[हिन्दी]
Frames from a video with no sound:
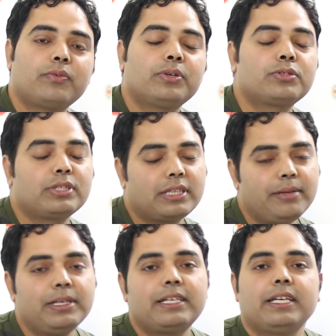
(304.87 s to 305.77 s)
कर वो
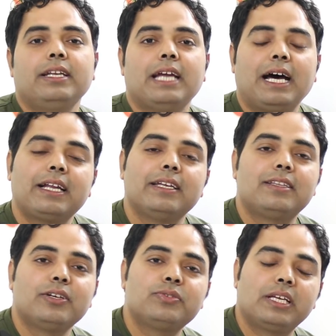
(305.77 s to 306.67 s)
जितनी भी ट्रेनें आ रही
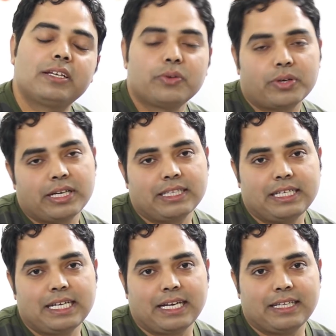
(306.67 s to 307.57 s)
थी उसे इग्नोर
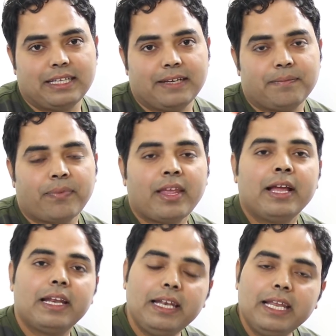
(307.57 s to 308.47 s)
करते जा रहे थे
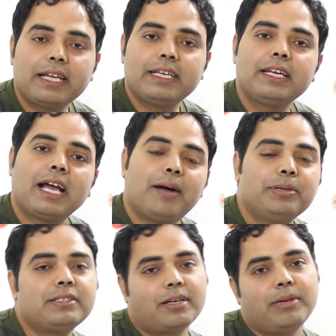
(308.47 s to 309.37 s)
लेकिन
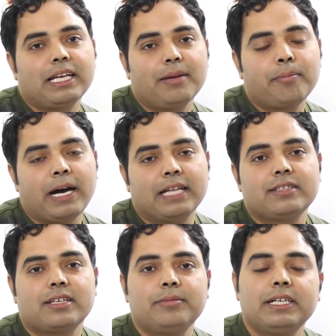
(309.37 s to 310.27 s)
काफ़ी समय के
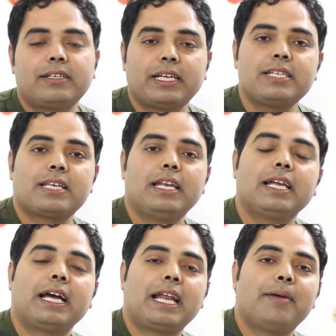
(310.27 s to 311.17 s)
बाद जब ये ट्रेन चलने
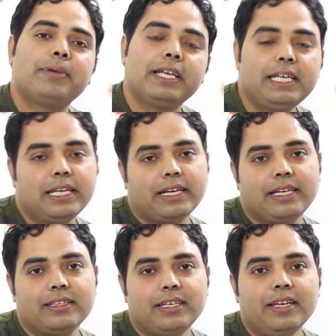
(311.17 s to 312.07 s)
का नाम नहीं ले
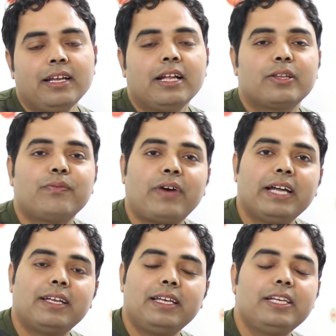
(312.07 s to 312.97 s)
रही थी तो
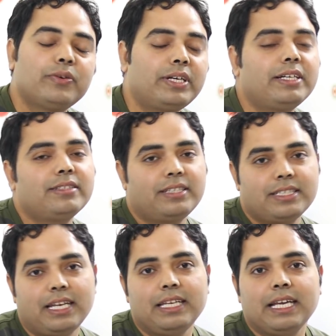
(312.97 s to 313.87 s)
फाइनली इन्होंने
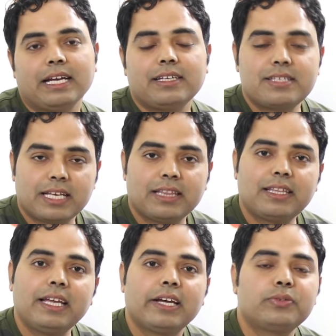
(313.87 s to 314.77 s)
डिसीजन लिया कि चल
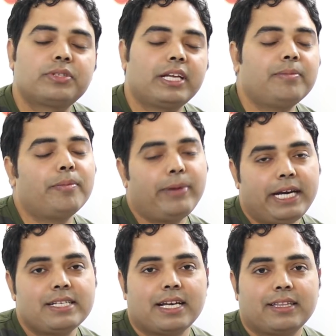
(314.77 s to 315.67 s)
निकलते हैं उस ट्रेन में
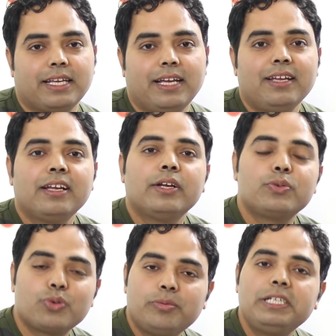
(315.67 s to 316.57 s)
बैठ जाते हैं
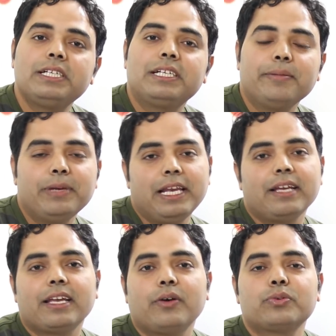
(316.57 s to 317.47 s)
जो भी टीटी
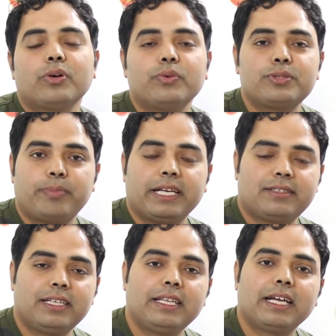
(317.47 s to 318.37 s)
मिलेंगे उनको कुछ
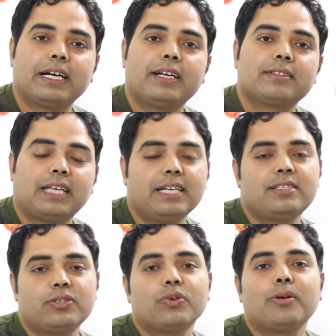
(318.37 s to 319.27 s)
पैसे देकर सारी
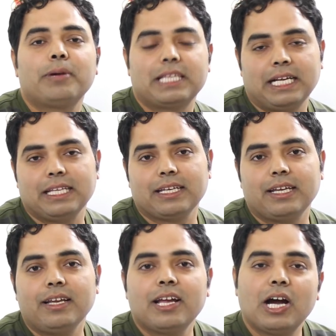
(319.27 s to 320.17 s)
चीज़ों को बता देंगे